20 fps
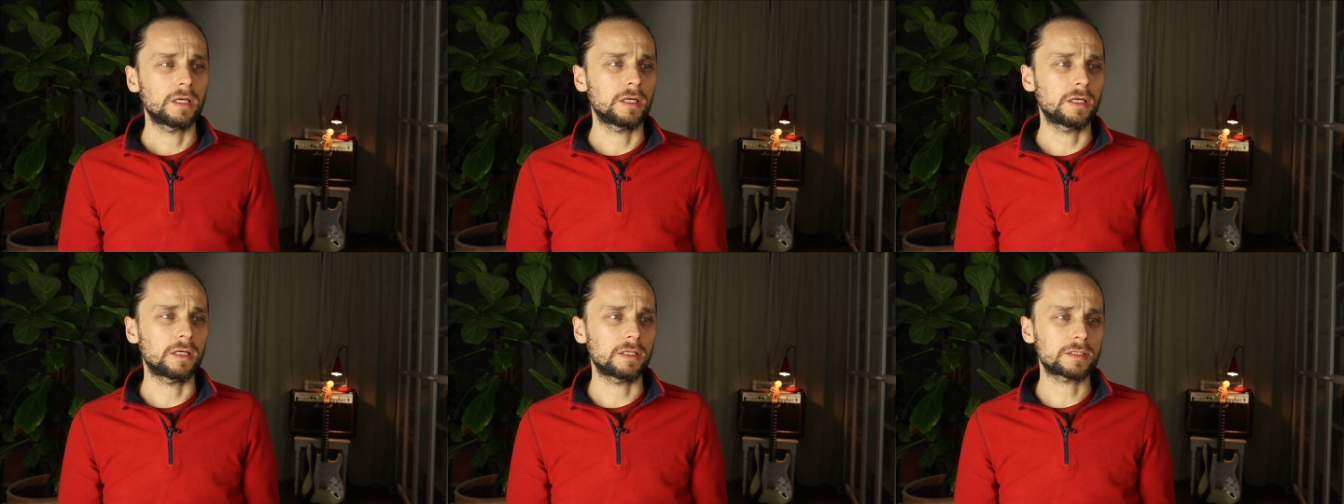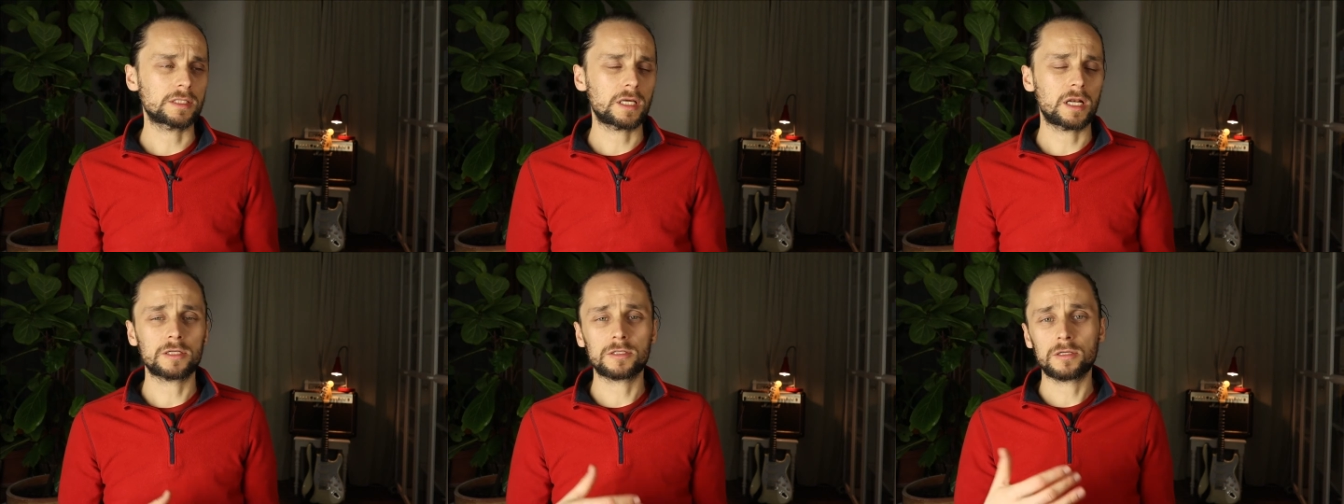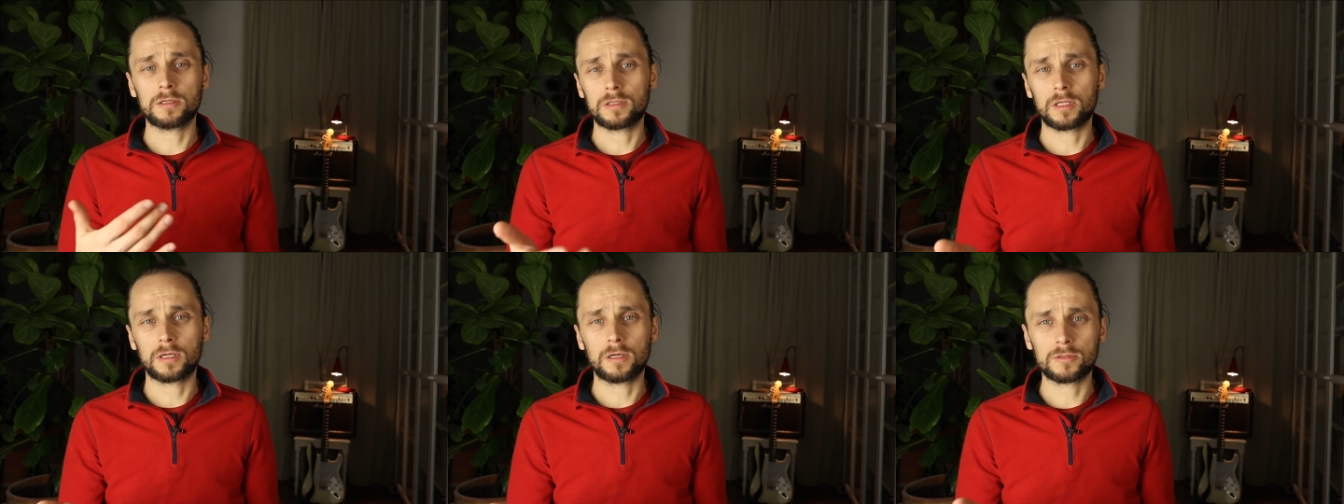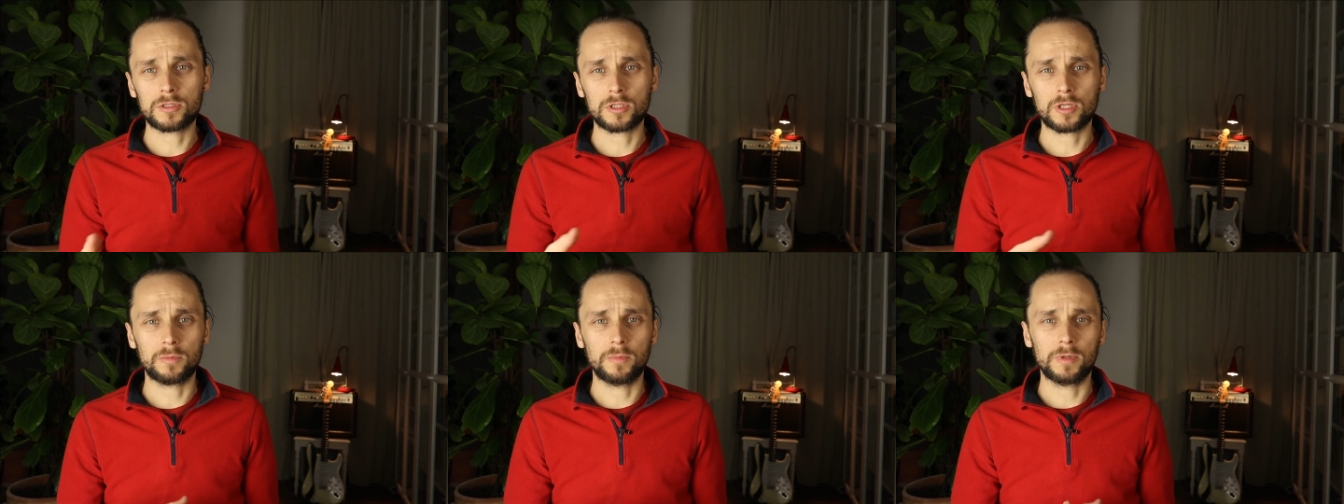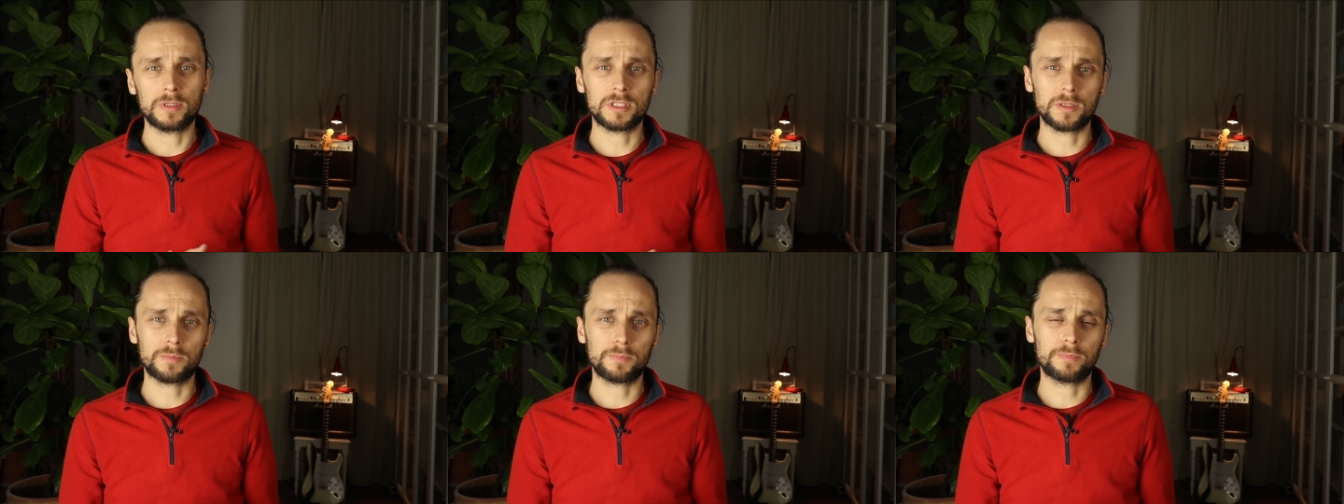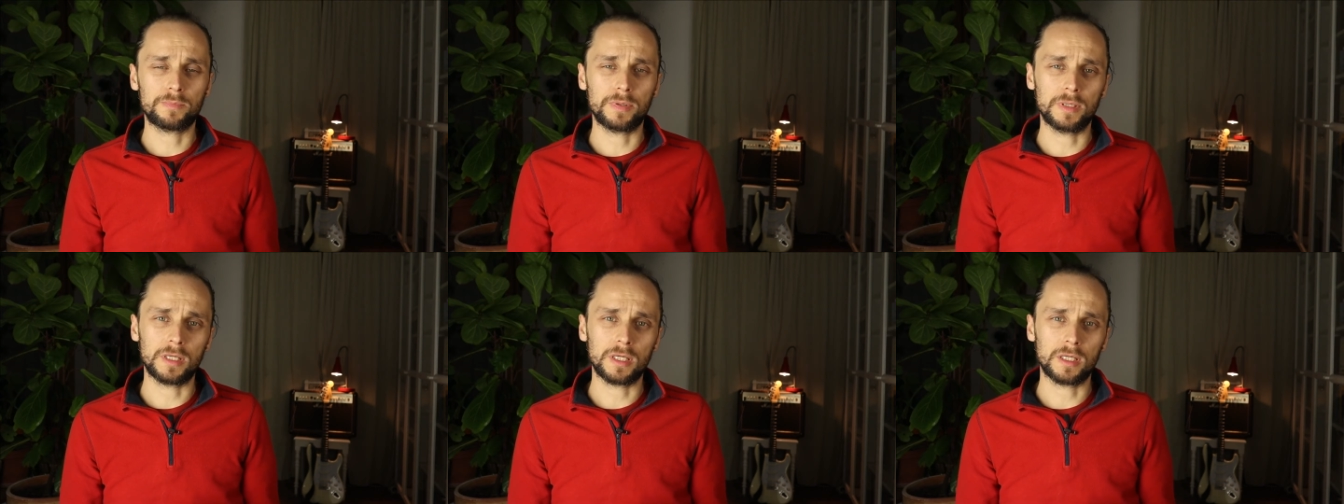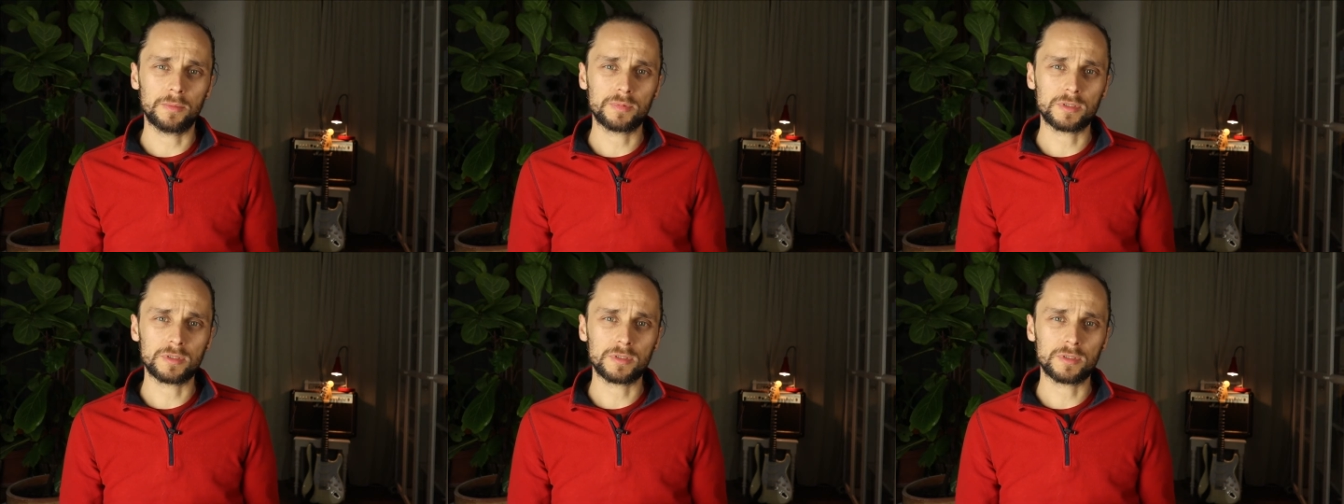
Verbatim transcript: E, niezależnie od tego, czy to będzie e,